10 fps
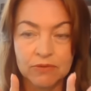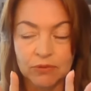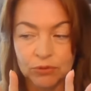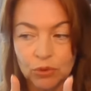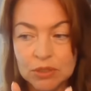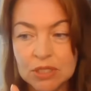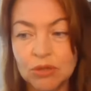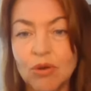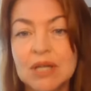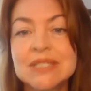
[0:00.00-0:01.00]
в той
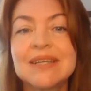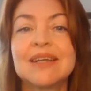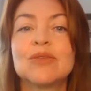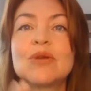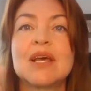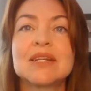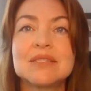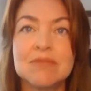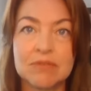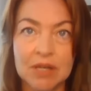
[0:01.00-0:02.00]
ситуации, которая
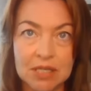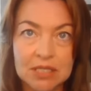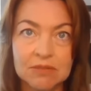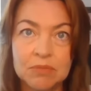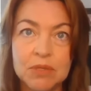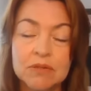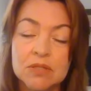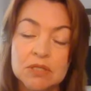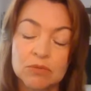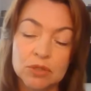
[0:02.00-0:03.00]
развивается.
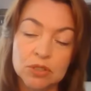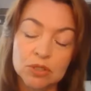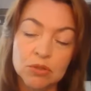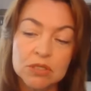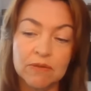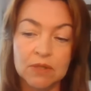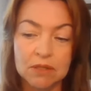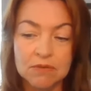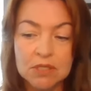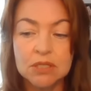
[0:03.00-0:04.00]
Во-первых, сегодня 100, завтра
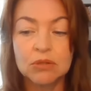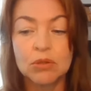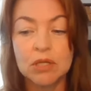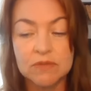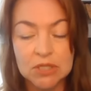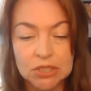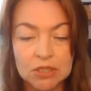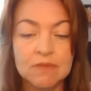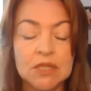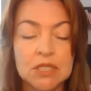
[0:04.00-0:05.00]
200 долларов,
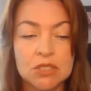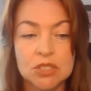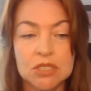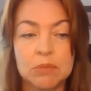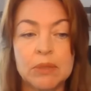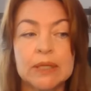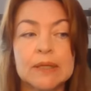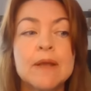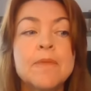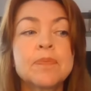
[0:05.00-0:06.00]
значит и 2000
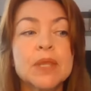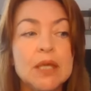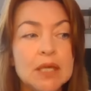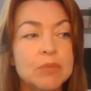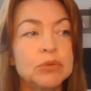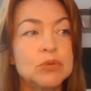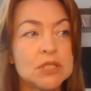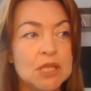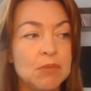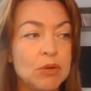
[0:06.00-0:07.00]
заплатят. И я буду
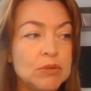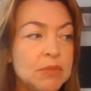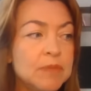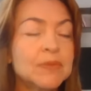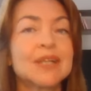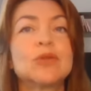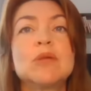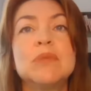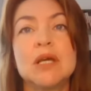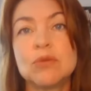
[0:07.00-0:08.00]
с теми людьми,
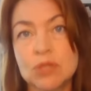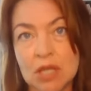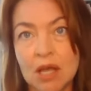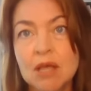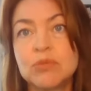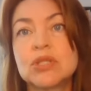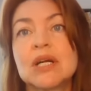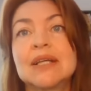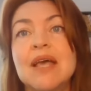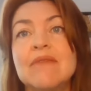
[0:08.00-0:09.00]
которым я нужна. Потому
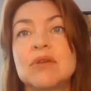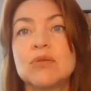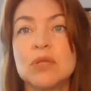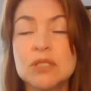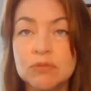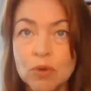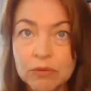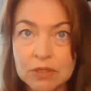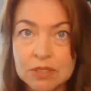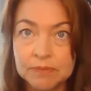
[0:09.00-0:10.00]
что когда я вернулась в
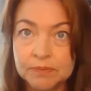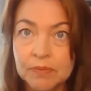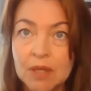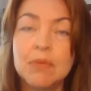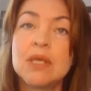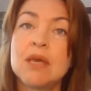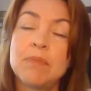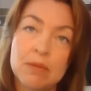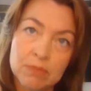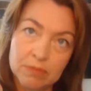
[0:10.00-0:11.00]
офис, мне
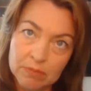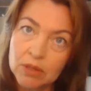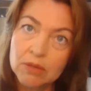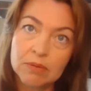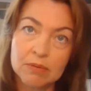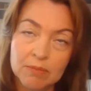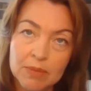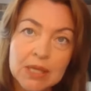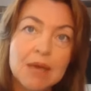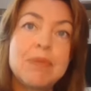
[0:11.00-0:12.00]
прям,
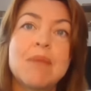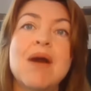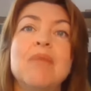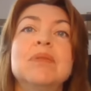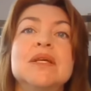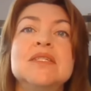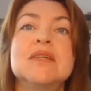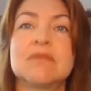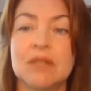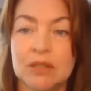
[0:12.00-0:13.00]
мне прям
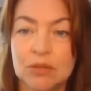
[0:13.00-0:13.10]
аплодировали,